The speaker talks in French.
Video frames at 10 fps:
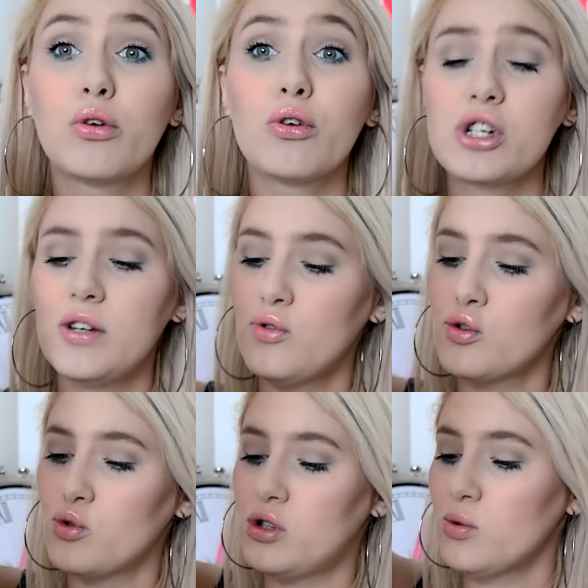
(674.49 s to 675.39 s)
quand je l'ai vu
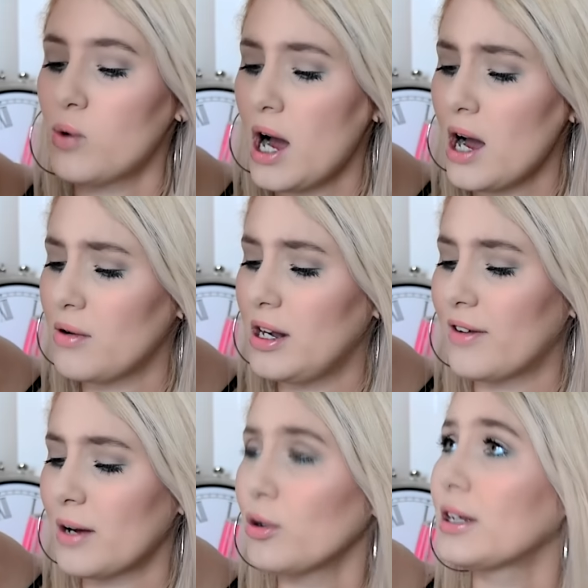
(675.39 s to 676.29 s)
je me suis dit waouh il est
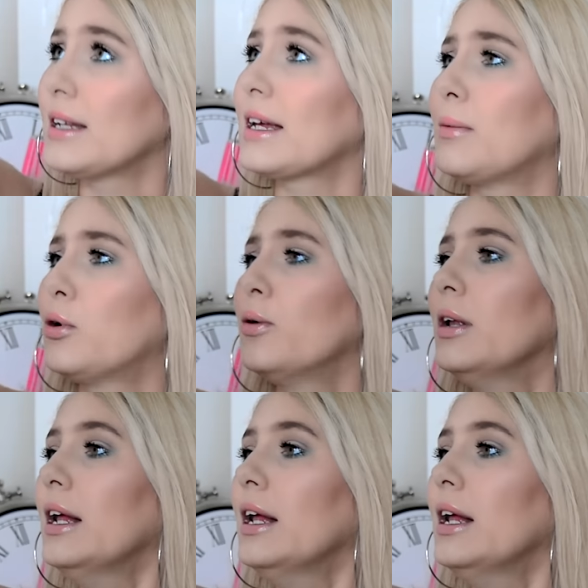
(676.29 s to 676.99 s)
vraiment très très beau